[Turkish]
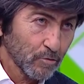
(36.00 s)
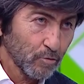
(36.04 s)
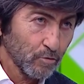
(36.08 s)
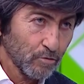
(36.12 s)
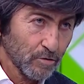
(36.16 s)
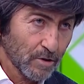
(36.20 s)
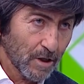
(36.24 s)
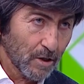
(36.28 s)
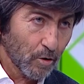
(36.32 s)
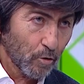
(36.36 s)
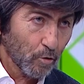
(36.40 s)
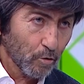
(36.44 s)

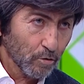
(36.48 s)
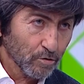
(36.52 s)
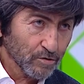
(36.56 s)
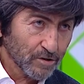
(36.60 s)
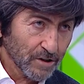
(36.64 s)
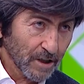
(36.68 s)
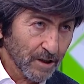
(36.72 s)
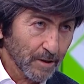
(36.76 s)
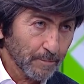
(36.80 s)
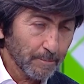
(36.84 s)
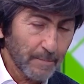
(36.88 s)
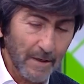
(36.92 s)
günler
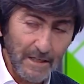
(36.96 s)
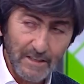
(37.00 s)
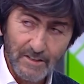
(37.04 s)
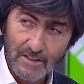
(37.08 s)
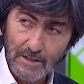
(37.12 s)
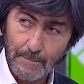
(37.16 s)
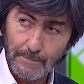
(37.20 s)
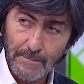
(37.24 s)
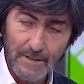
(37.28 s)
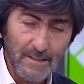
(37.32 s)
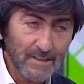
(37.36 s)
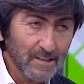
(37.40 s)
olacak.
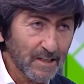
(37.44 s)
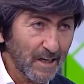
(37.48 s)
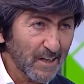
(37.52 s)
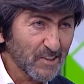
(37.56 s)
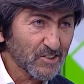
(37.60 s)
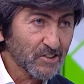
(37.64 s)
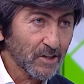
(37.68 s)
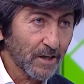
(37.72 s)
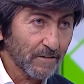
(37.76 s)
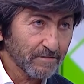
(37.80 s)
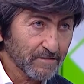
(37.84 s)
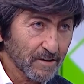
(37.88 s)
Bence
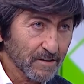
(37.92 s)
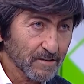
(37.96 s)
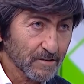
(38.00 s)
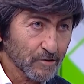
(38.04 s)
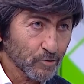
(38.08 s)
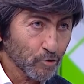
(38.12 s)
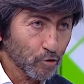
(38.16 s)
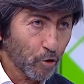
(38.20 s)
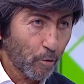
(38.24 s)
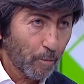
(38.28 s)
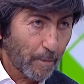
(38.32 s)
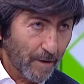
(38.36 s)
birkaç
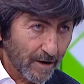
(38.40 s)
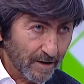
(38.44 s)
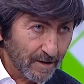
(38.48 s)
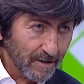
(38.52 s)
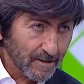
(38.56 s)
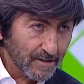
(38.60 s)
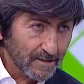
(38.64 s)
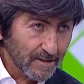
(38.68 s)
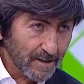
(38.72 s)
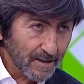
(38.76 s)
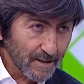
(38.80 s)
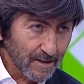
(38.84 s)
haftadır
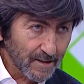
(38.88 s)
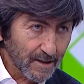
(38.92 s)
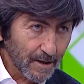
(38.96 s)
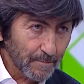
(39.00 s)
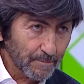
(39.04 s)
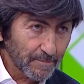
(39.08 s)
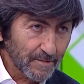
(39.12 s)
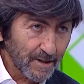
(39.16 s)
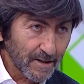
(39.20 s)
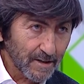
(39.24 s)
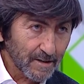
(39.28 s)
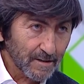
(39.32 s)
toparladılar
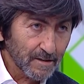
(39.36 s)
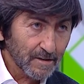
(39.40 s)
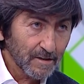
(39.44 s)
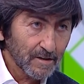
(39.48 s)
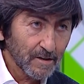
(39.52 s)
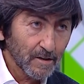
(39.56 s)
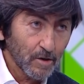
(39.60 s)
hakemler.